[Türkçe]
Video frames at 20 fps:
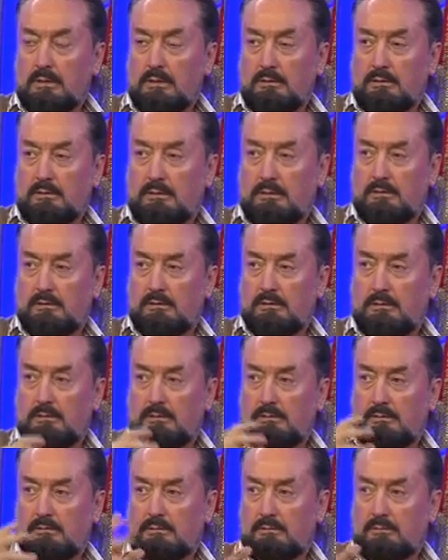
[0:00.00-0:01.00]
Kartal.
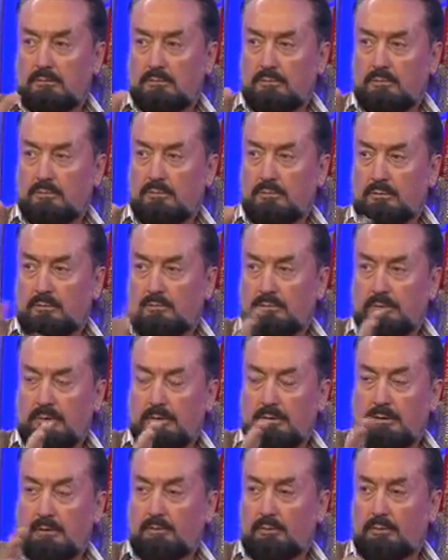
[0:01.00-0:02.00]
Şu bu
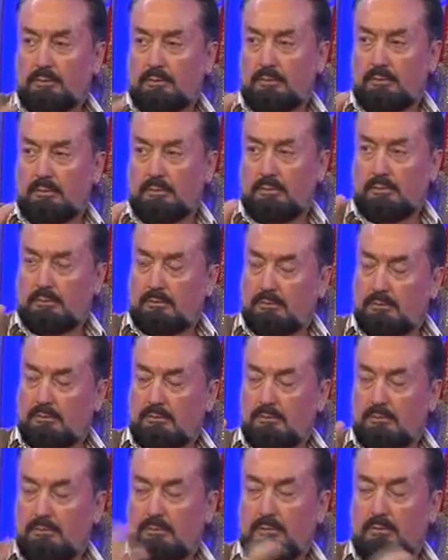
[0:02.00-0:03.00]
falan. Yani bütün
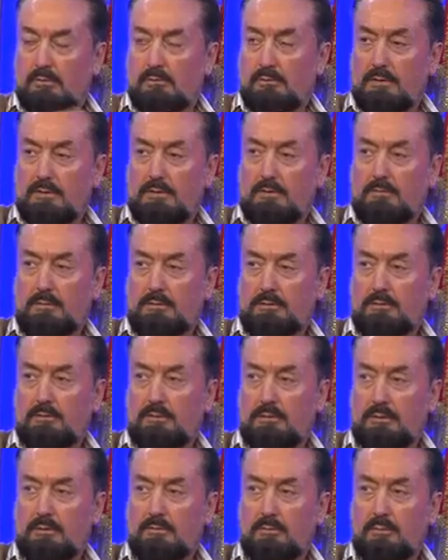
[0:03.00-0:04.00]
çok fazla
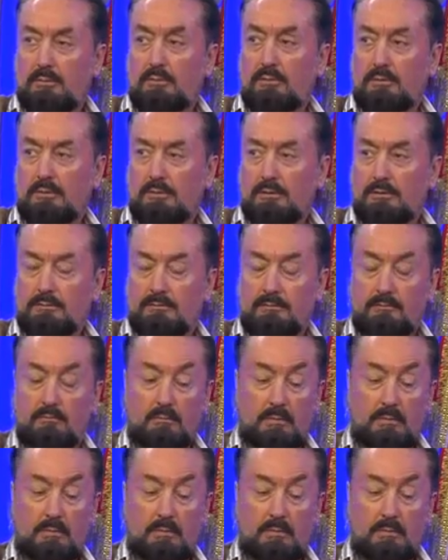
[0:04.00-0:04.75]
masonik sembol orada.